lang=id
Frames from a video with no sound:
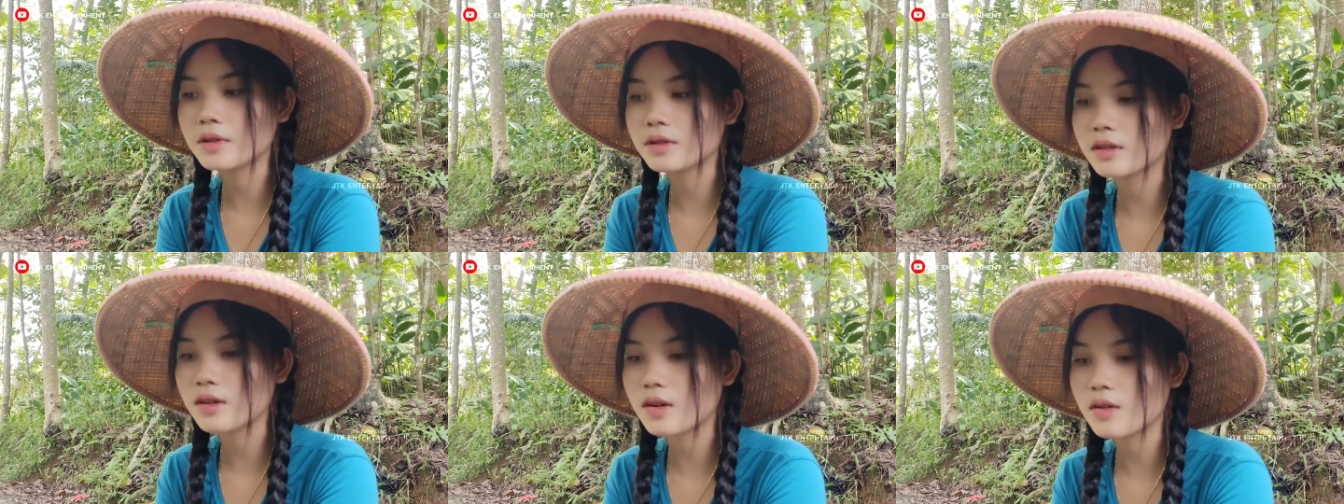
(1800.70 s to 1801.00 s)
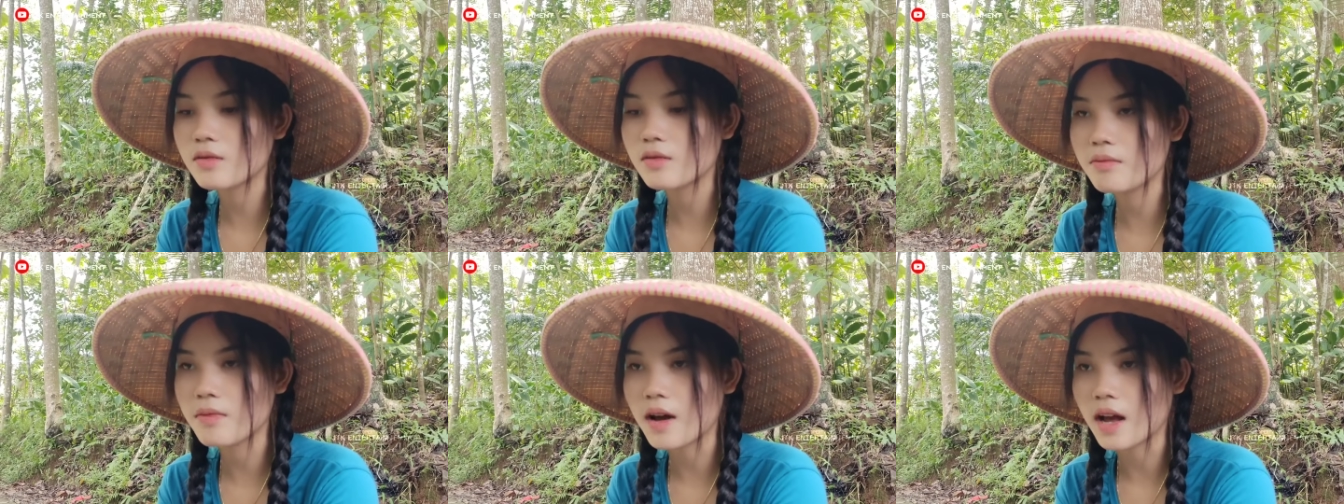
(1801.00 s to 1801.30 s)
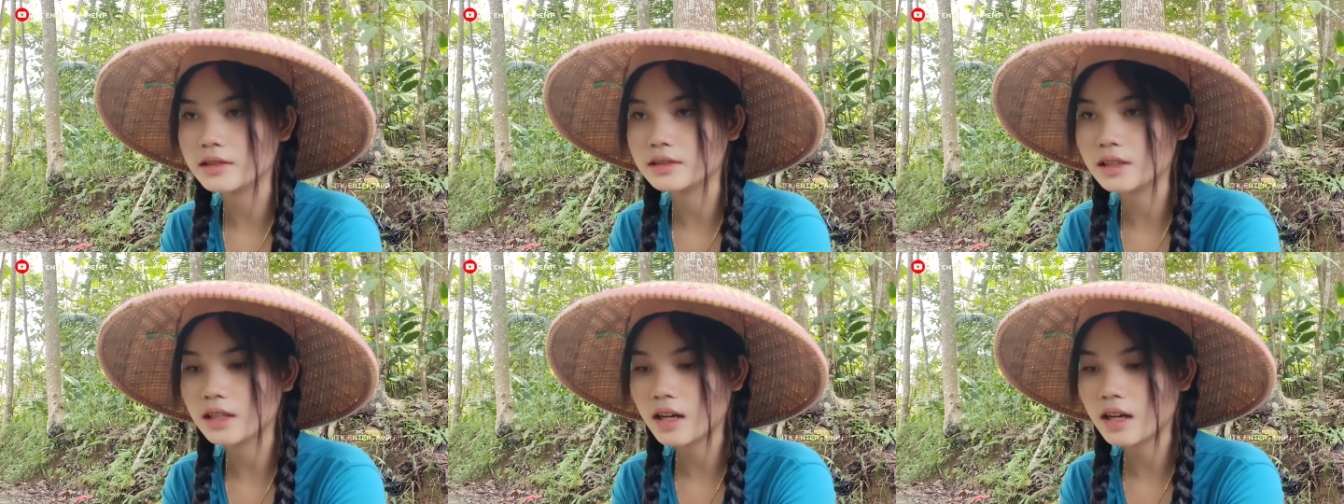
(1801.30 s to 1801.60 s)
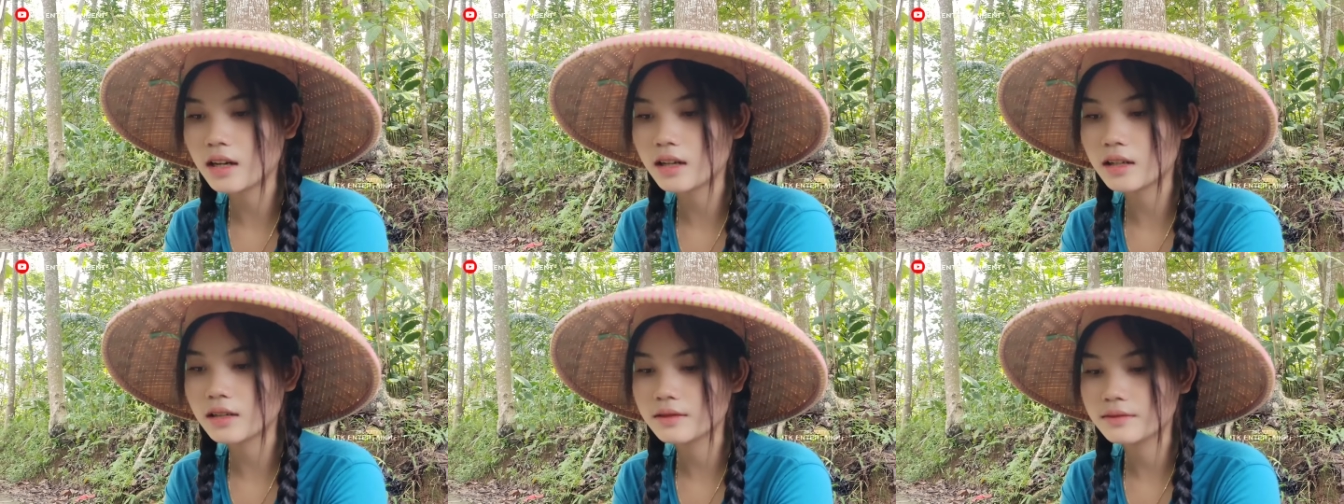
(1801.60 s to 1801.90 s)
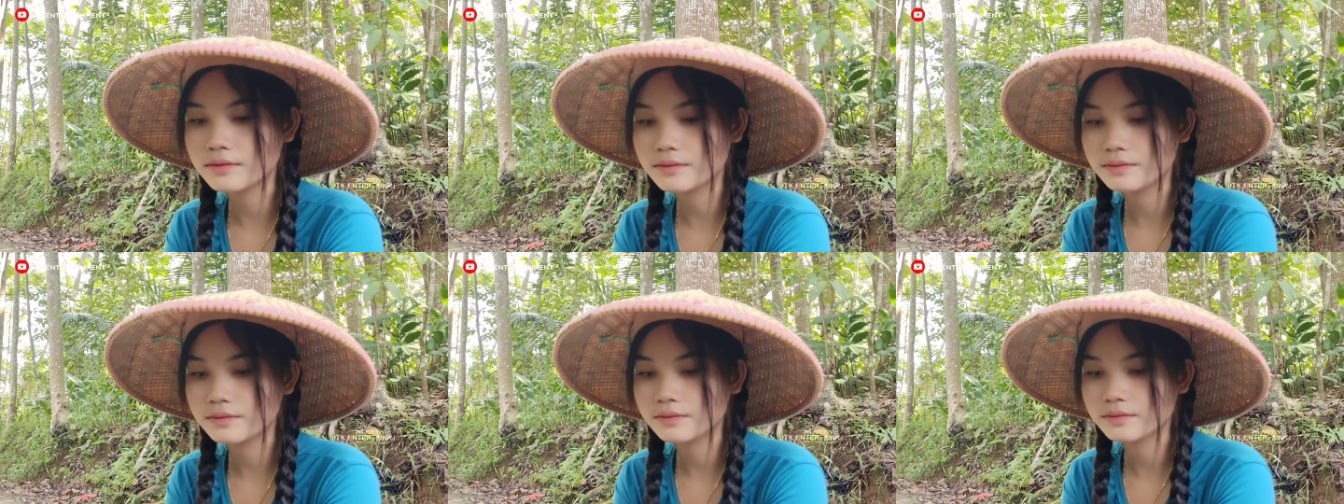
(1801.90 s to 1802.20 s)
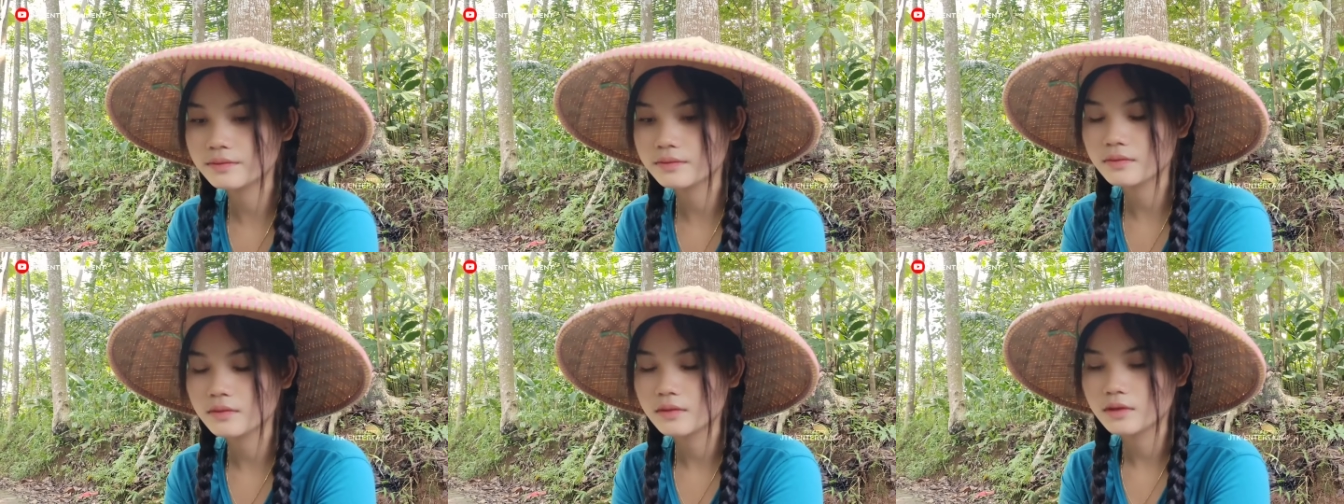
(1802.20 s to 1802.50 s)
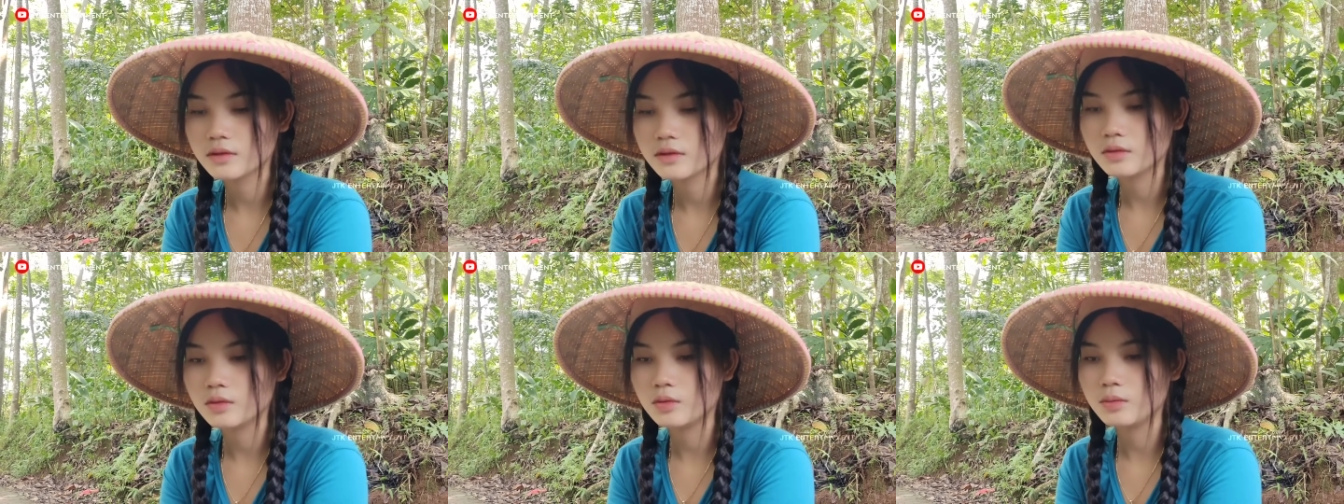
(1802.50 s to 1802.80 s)
nggak terlalu banyak. Apanya?
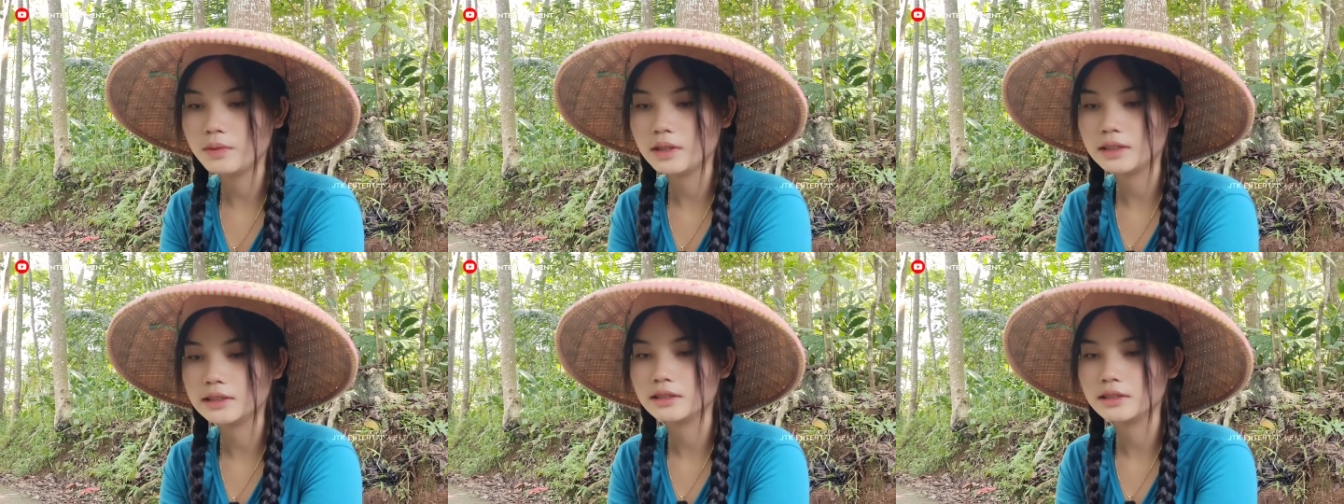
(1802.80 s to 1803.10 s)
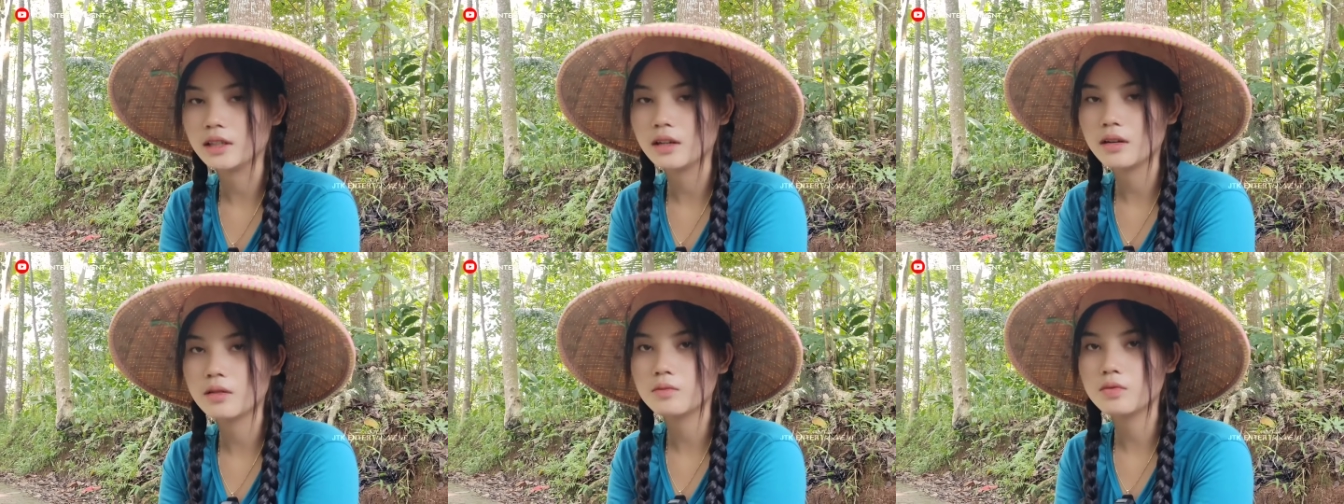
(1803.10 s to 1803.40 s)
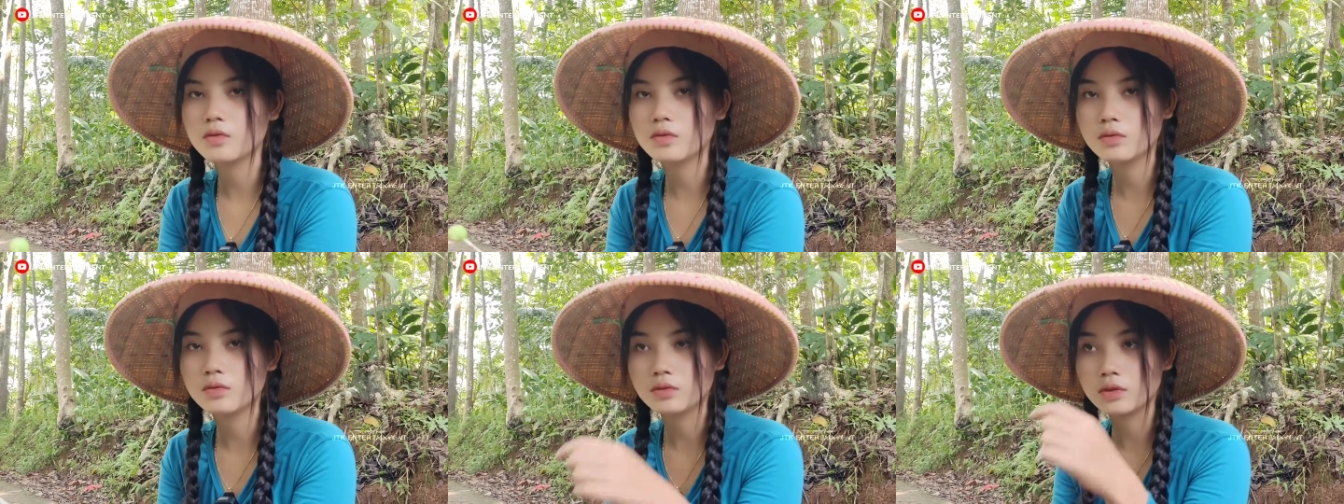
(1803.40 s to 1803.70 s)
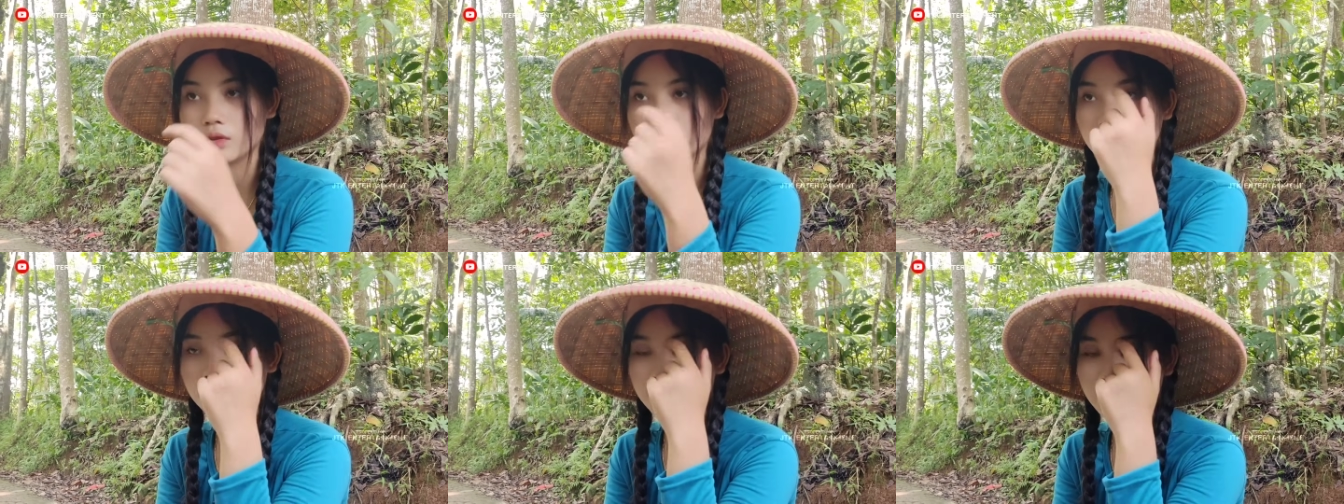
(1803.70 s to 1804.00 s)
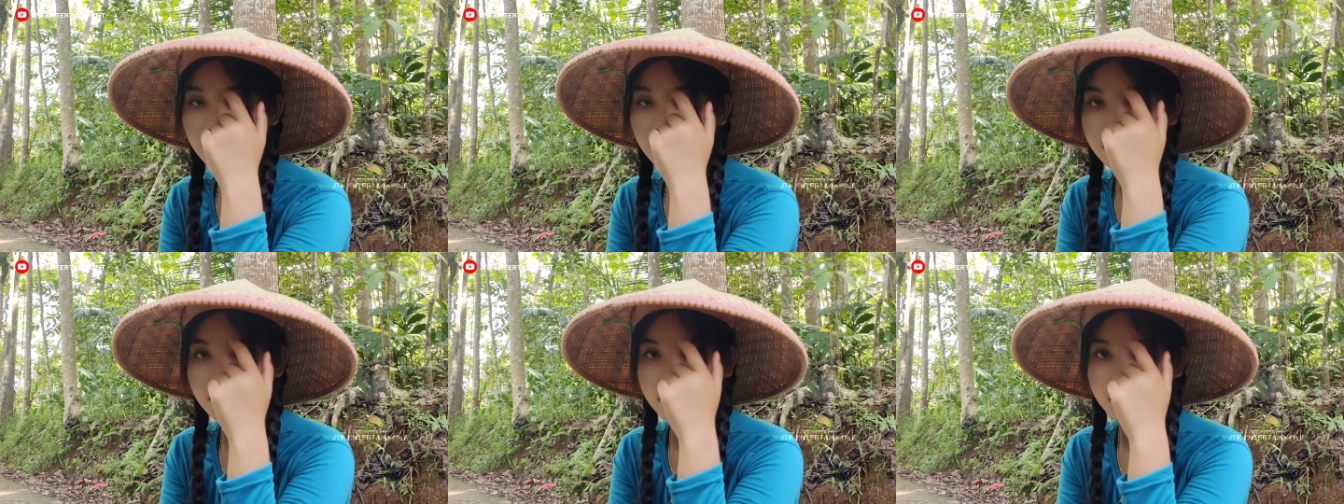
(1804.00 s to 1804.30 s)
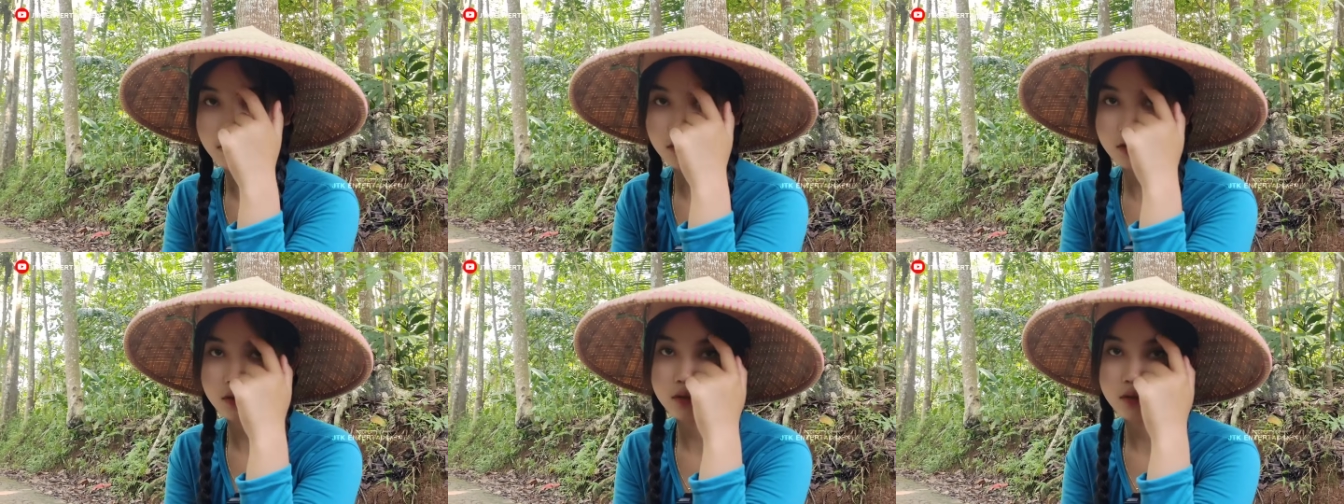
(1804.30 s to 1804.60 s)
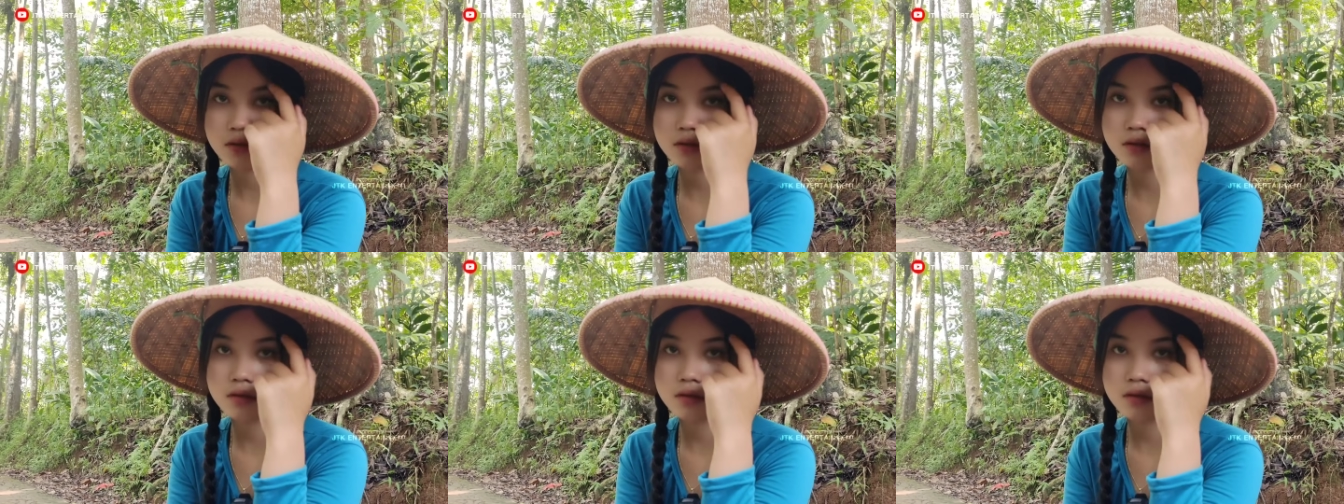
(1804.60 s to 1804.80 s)
Kumisnya. Bulunya. Kumisnya sampai ke sini.